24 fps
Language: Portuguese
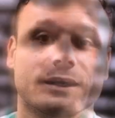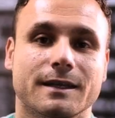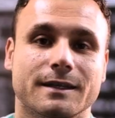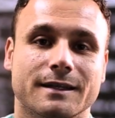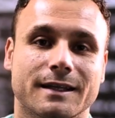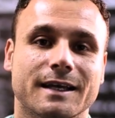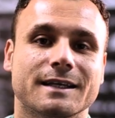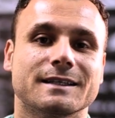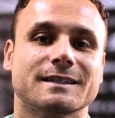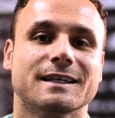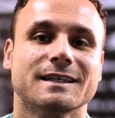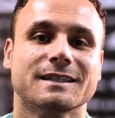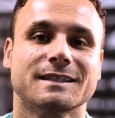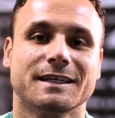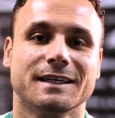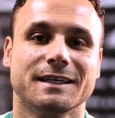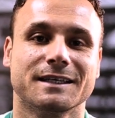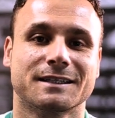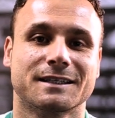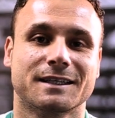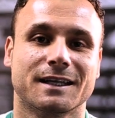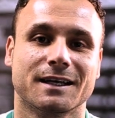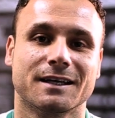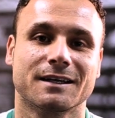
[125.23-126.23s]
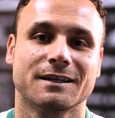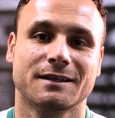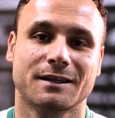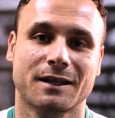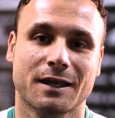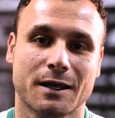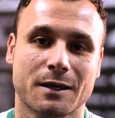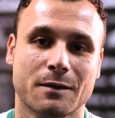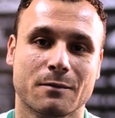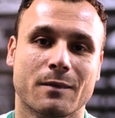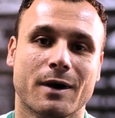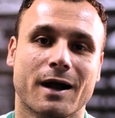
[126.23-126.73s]
Nessa sexta
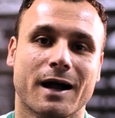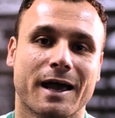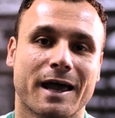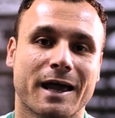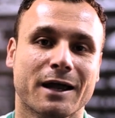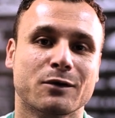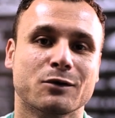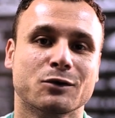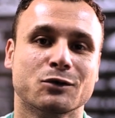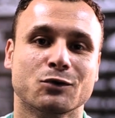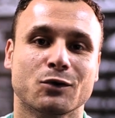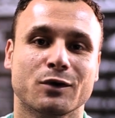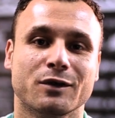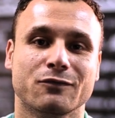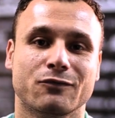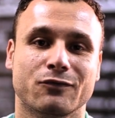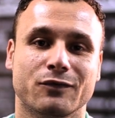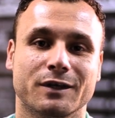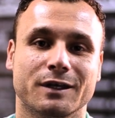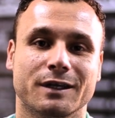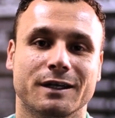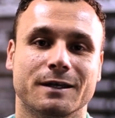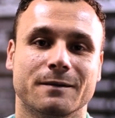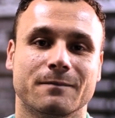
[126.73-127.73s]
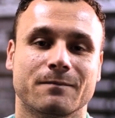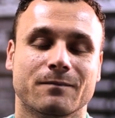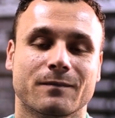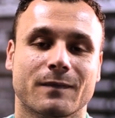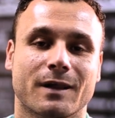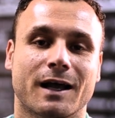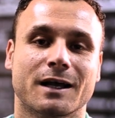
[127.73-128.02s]
tem Marreco e Joinville,